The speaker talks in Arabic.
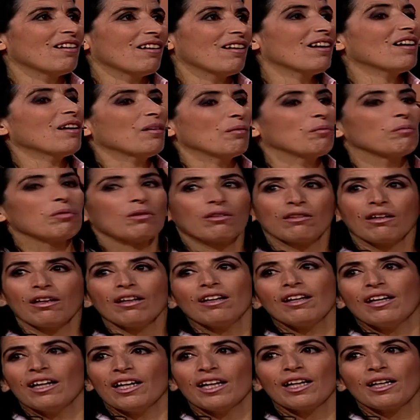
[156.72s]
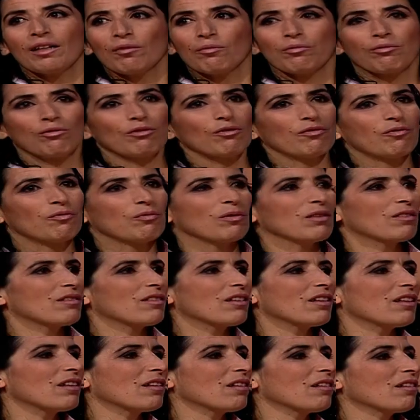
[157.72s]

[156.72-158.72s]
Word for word: ايه بتطلع هيك بشوف مثلا كيف